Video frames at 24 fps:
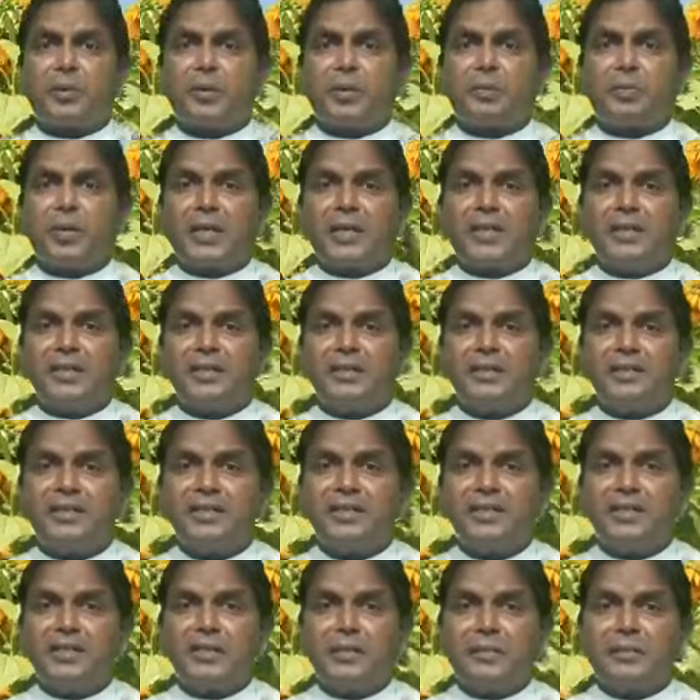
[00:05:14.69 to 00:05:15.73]
போன மகன்
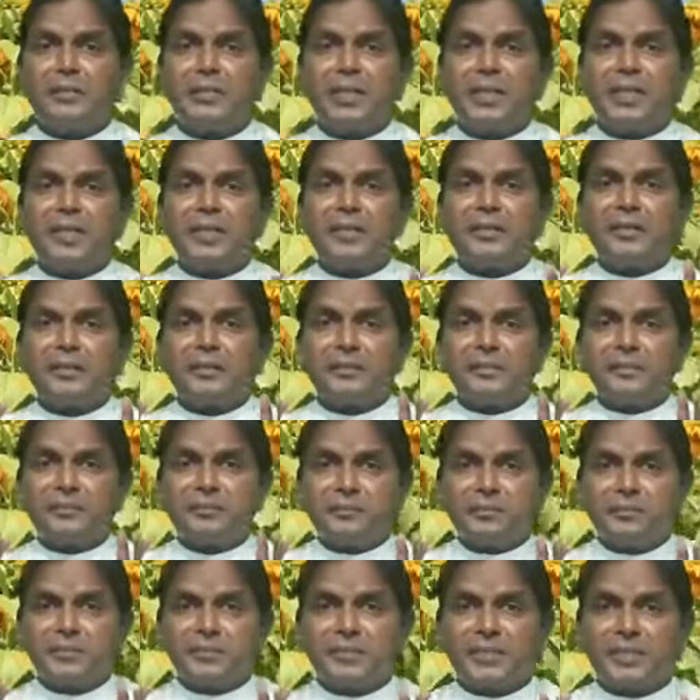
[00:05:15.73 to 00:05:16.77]
மீண்டும்
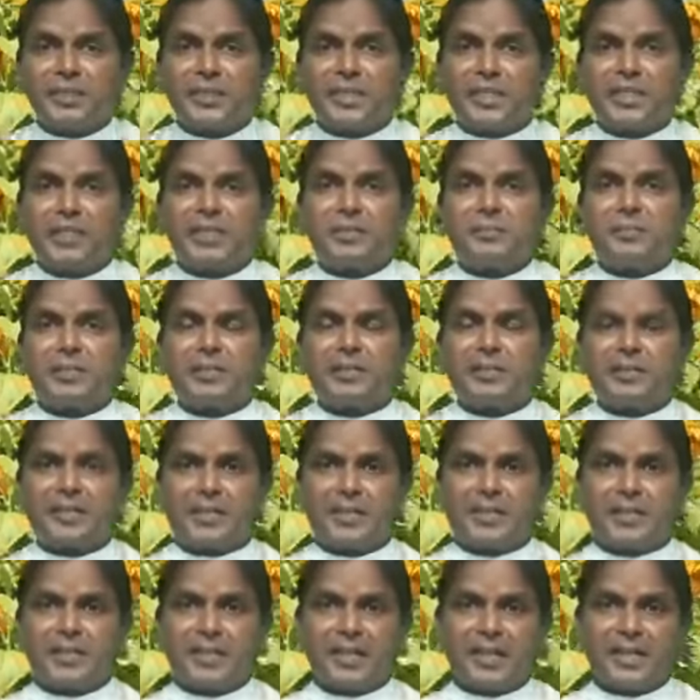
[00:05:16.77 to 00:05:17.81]

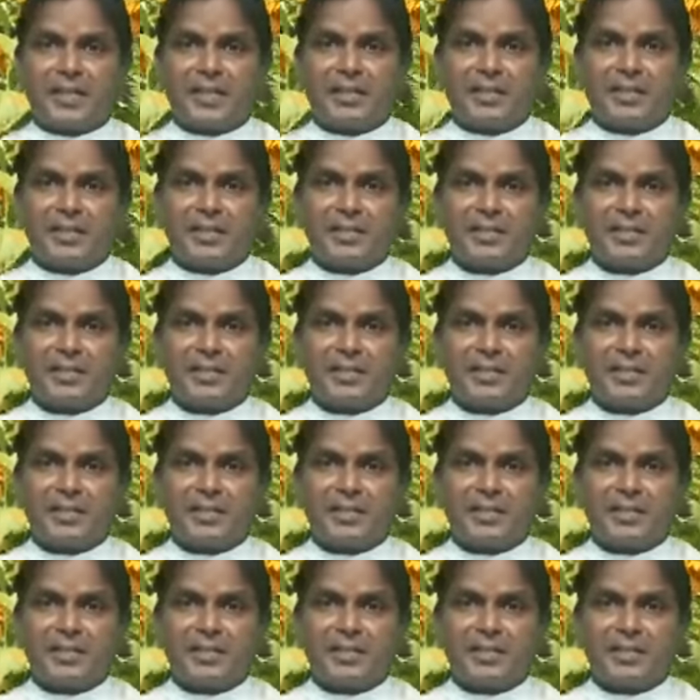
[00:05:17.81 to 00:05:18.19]
கிடைக்கப்பட்டிருக்கின்றார்